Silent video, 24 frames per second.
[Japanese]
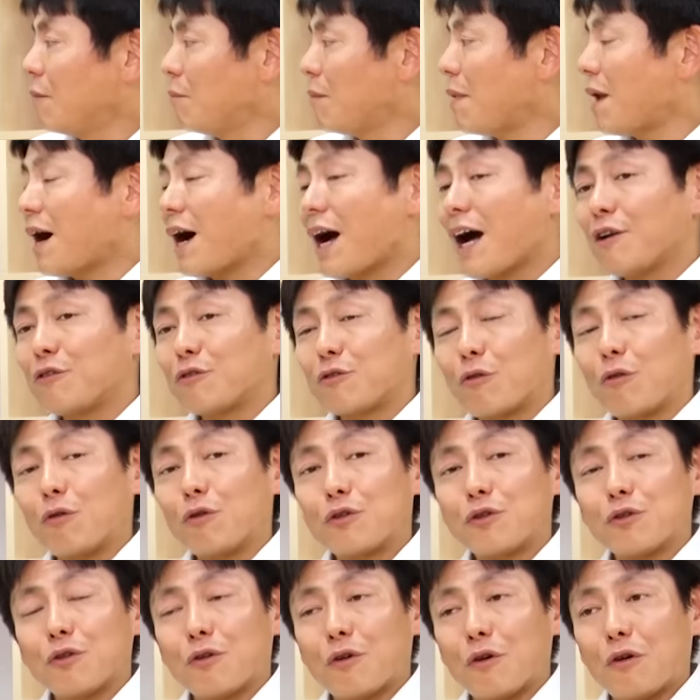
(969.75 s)
まあある
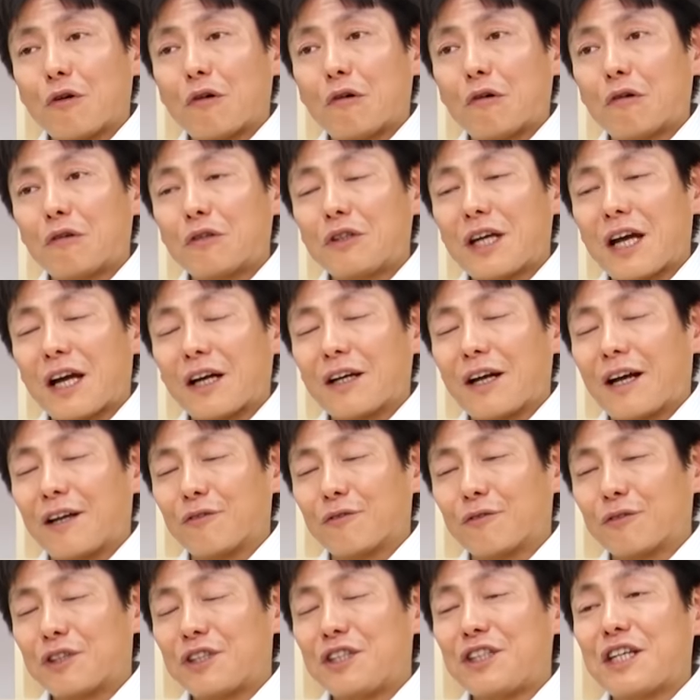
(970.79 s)
工場にあ
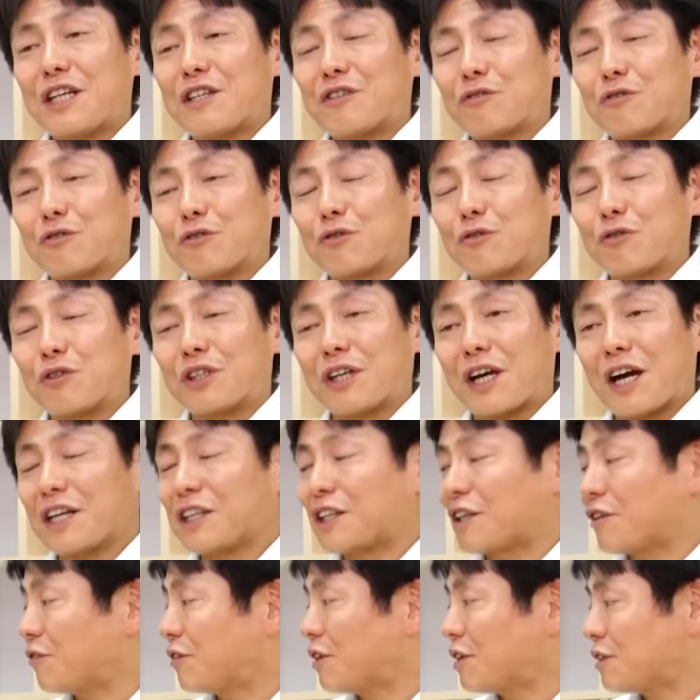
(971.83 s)
のキーエンスの商品が
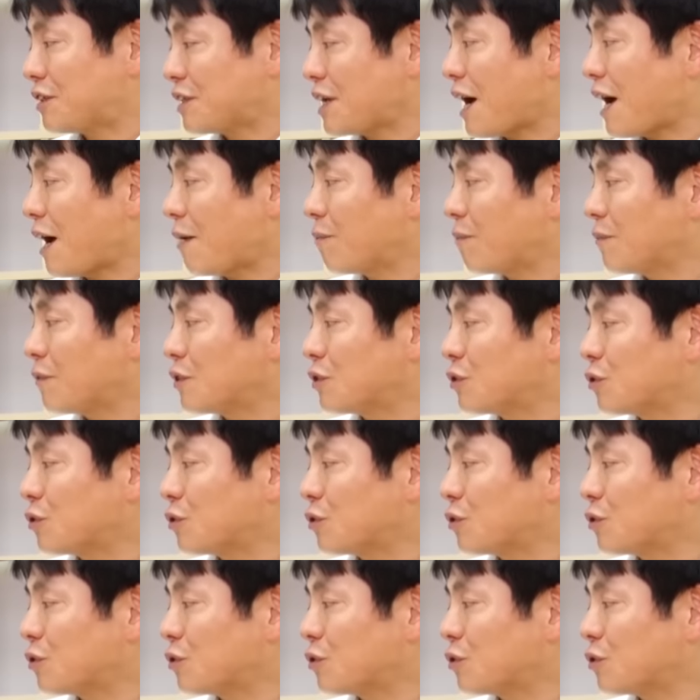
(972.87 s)
入ってるんですが、